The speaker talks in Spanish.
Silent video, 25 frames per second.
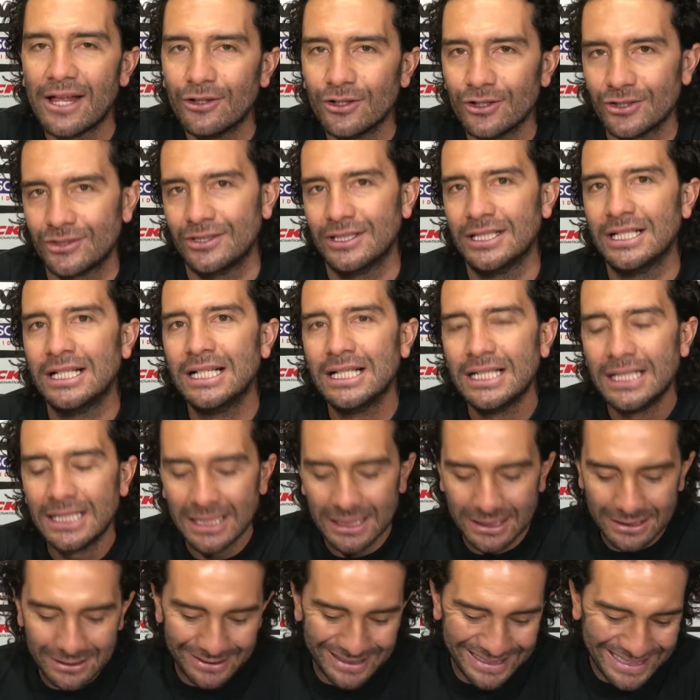2,
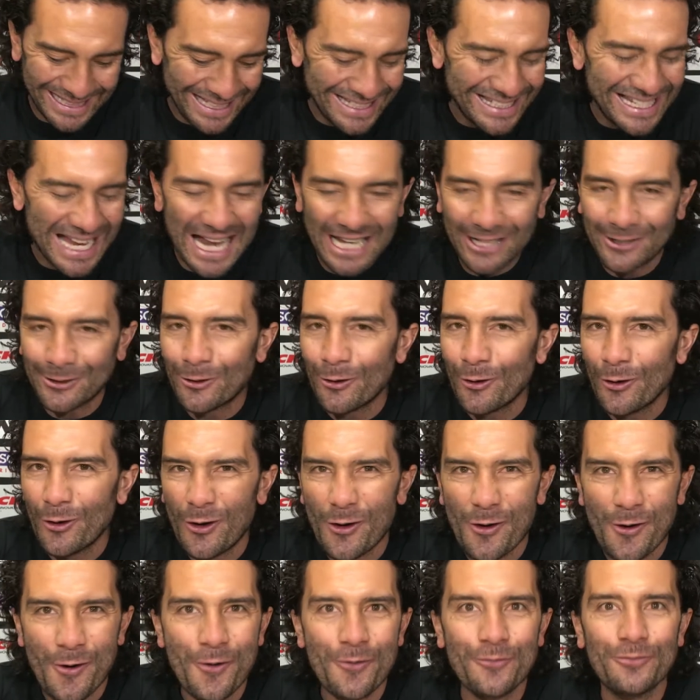Señal
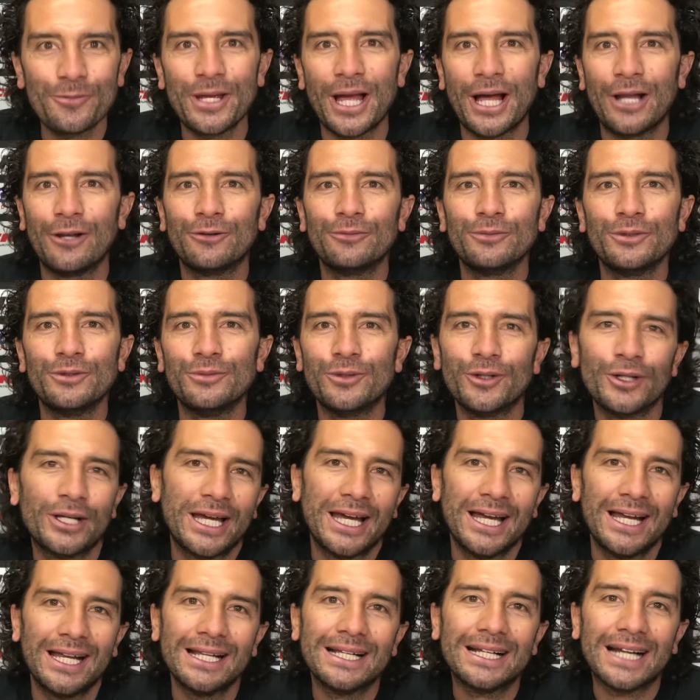Colombia, lo mismo
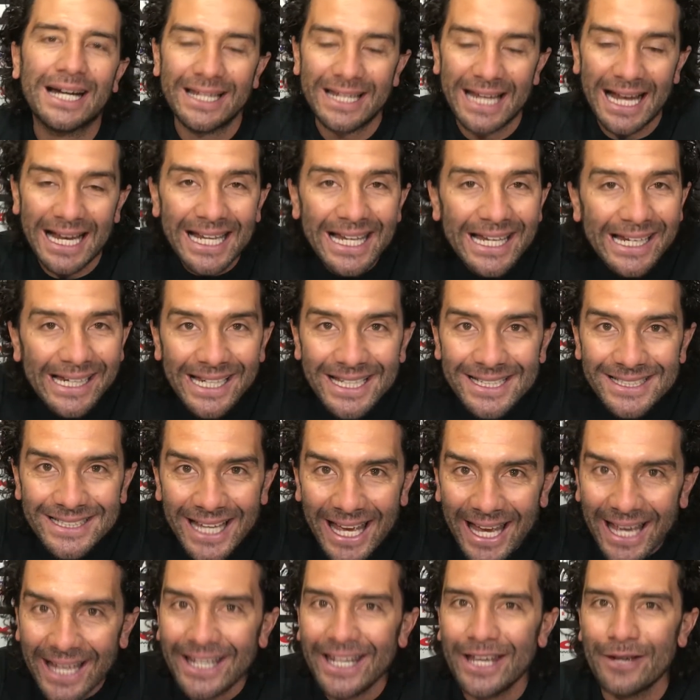que el canal
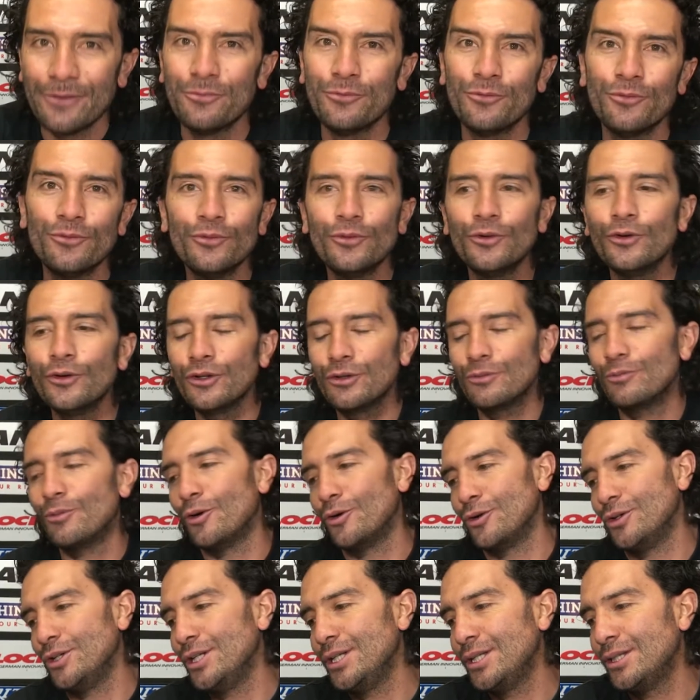RCN, muy
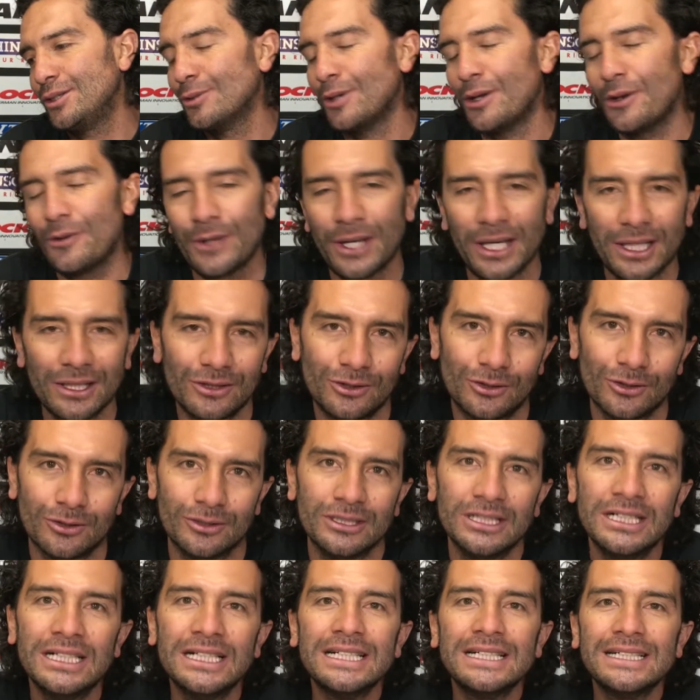bonito evento.